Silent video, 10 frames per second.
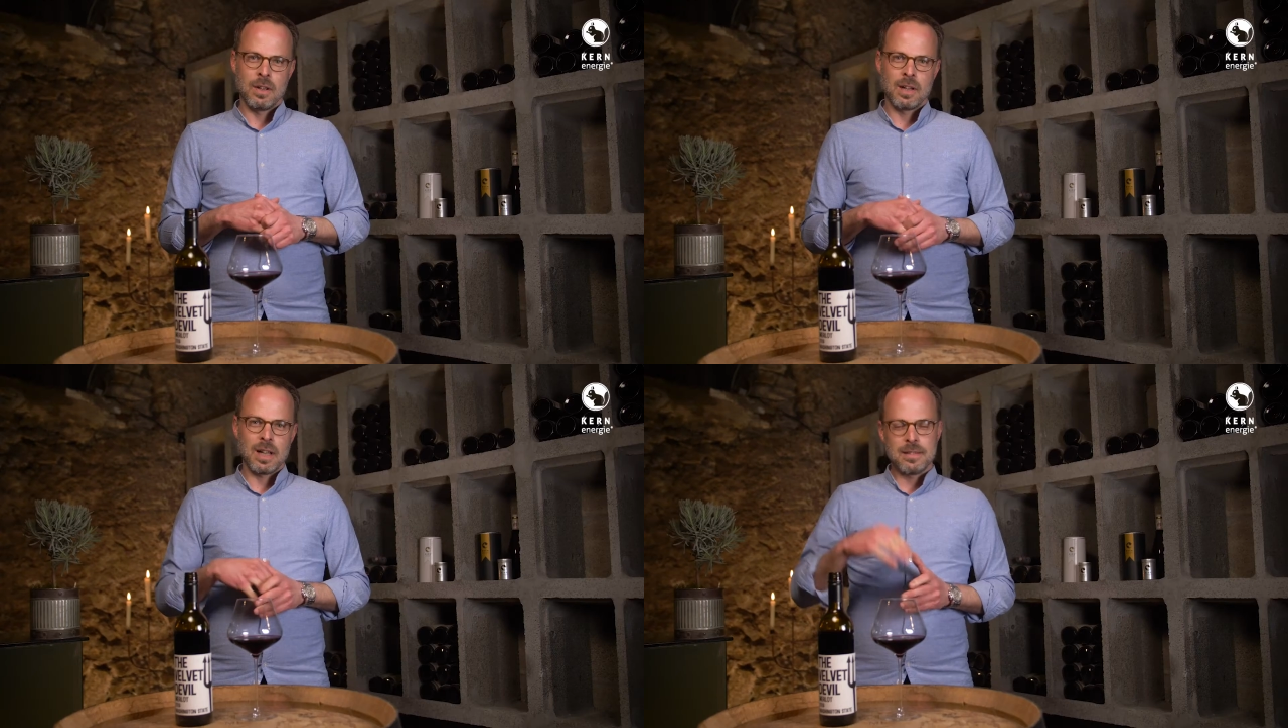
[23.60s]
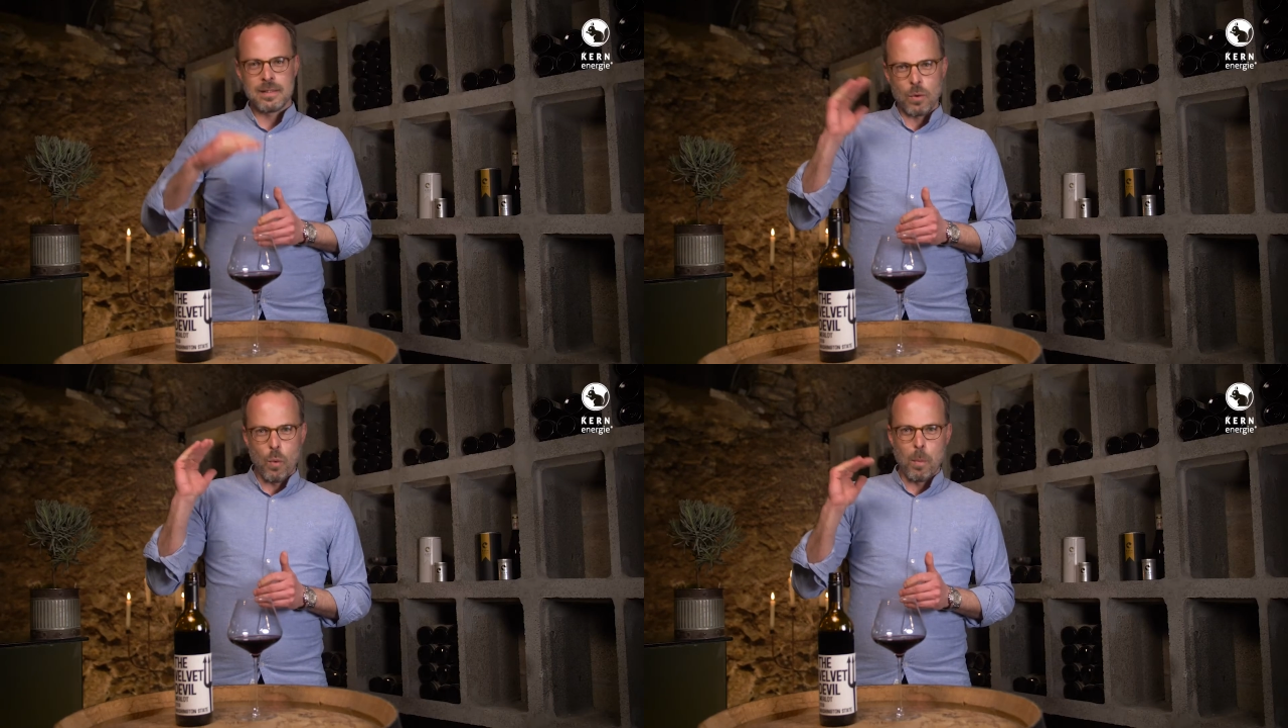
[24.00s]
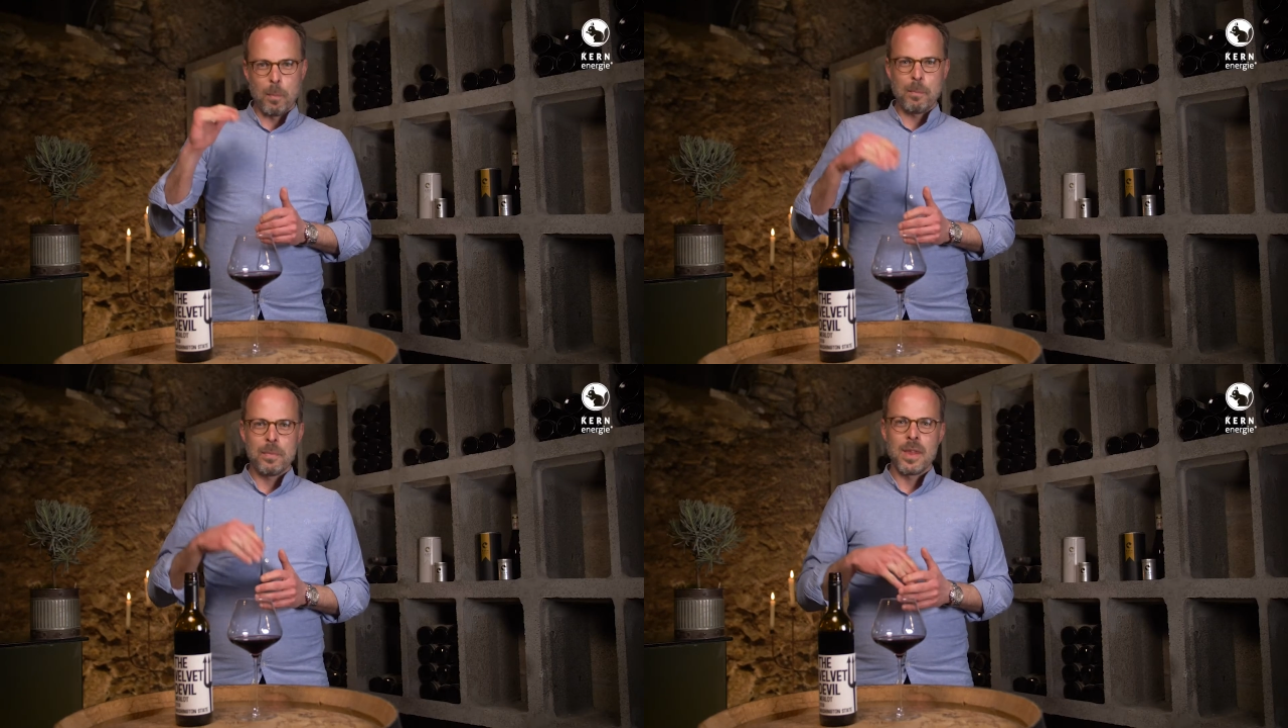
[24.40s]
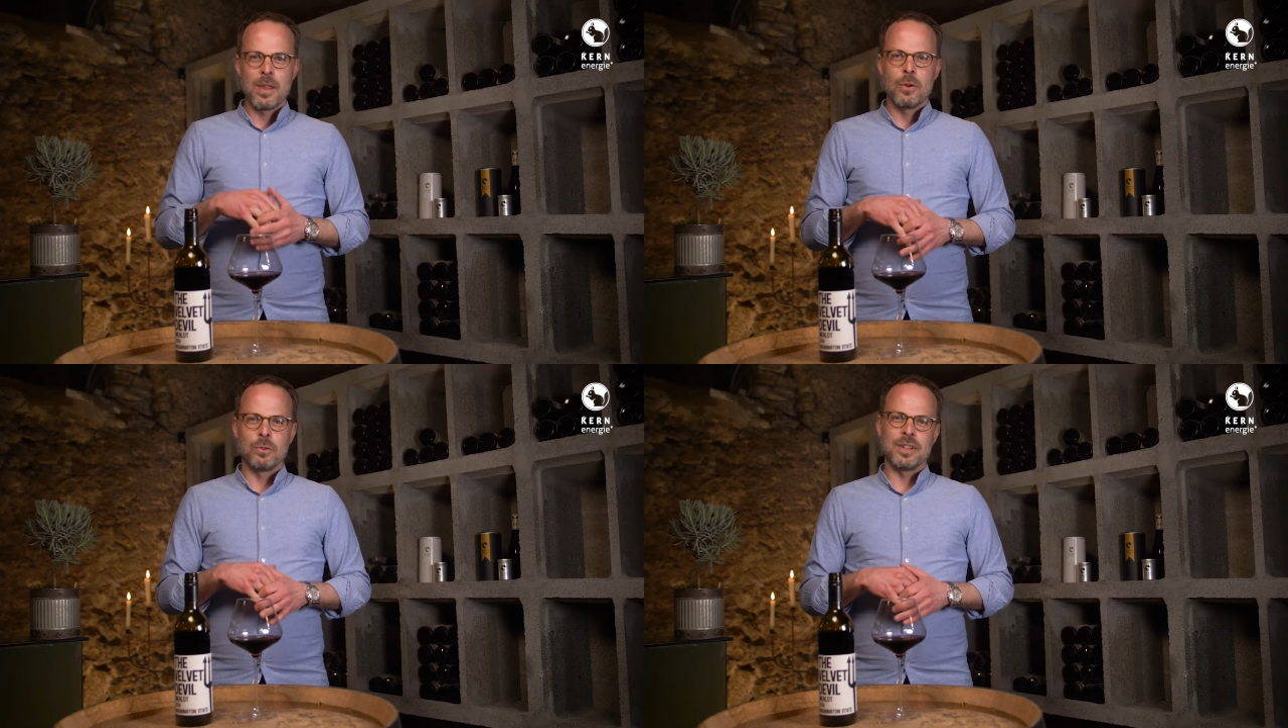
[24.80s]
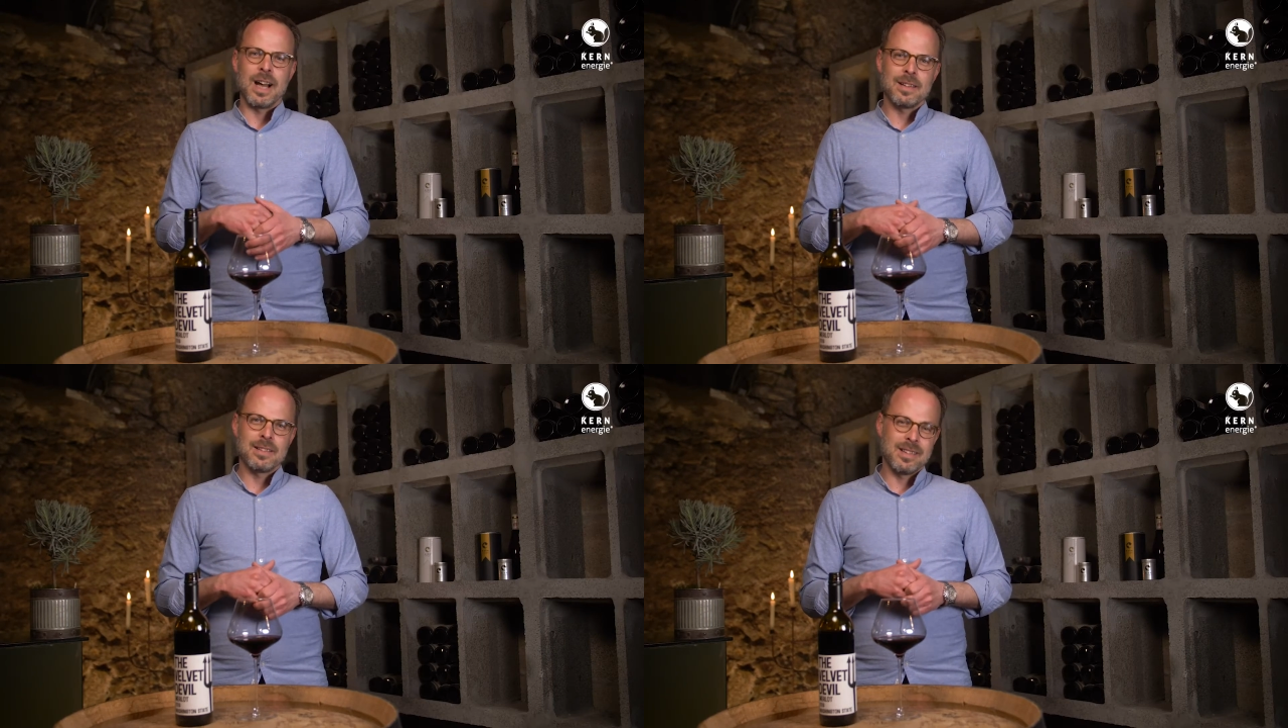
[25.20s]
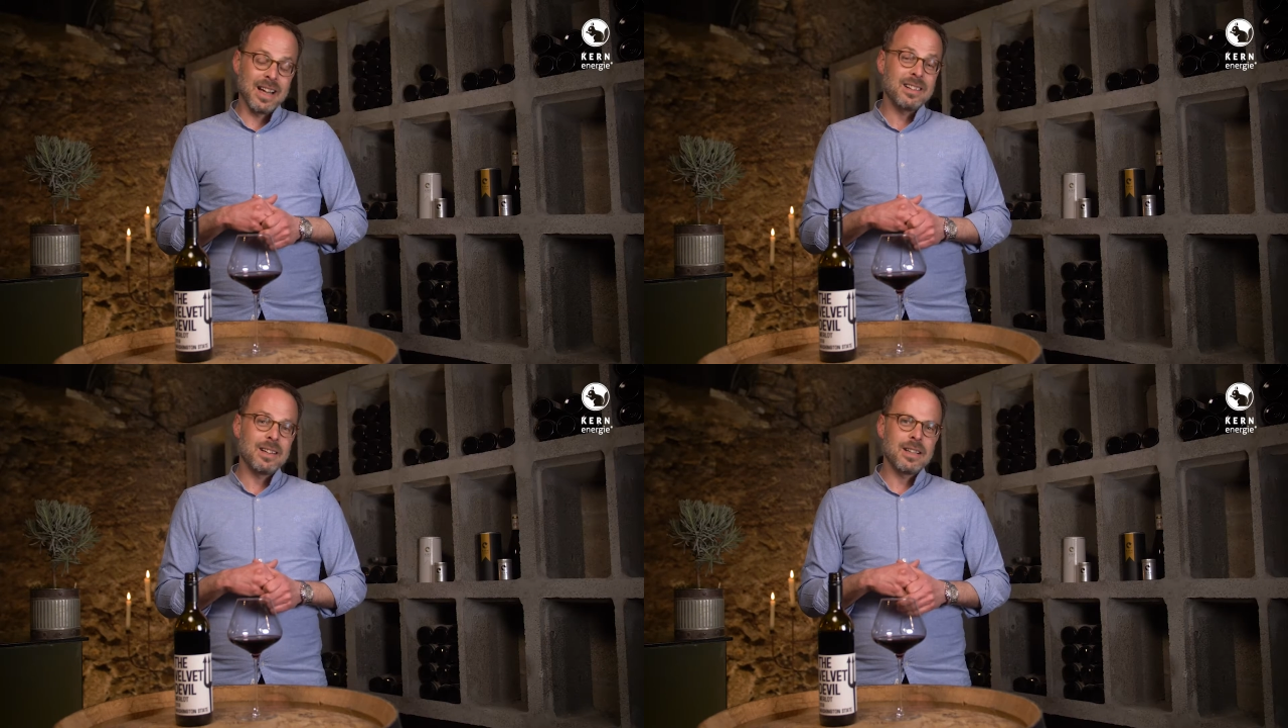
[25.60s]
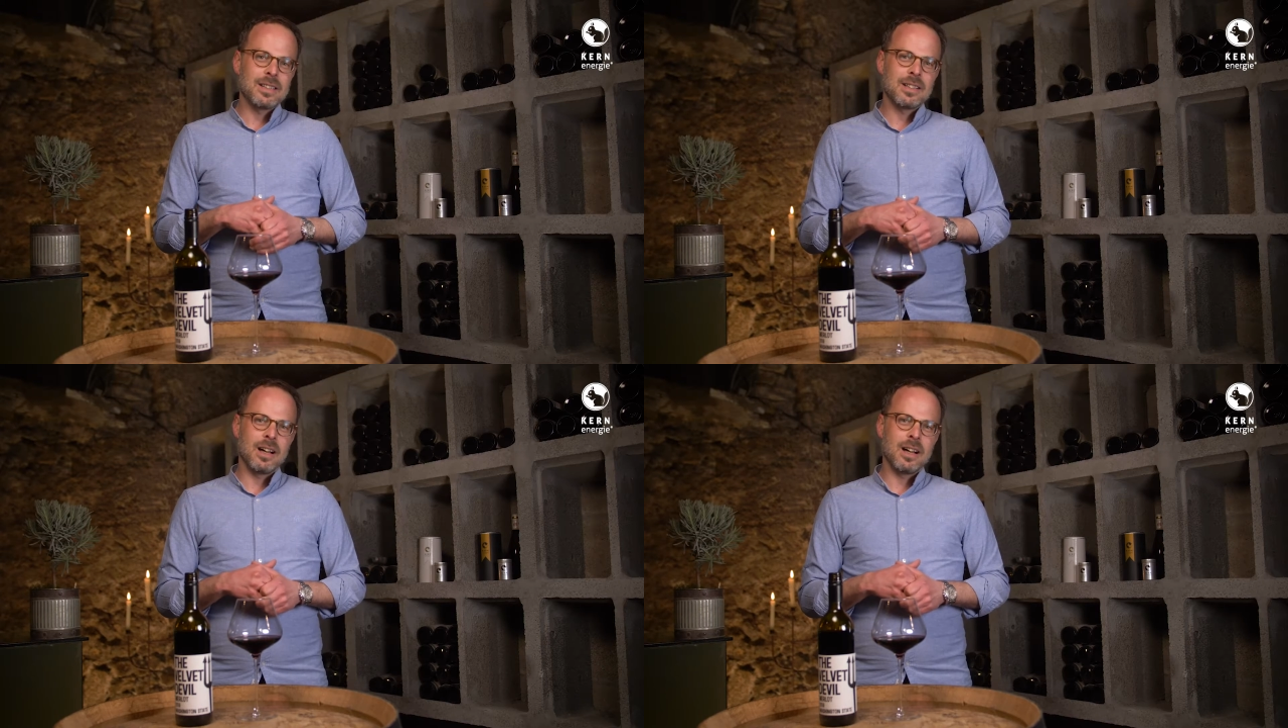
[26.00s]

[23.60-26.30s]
ganz nach oben und da zeitgleich